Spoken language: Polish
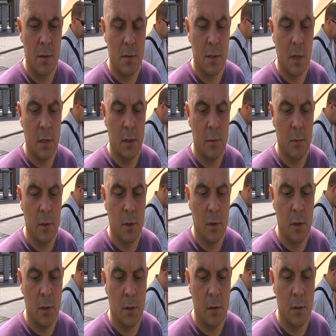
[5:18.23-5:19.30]
zanim
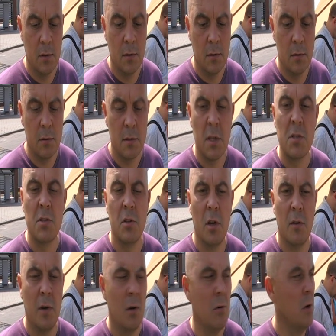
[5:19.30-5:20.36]

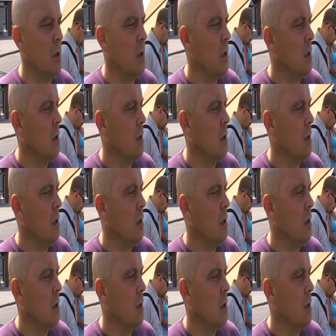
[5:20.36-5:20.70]
zdecydował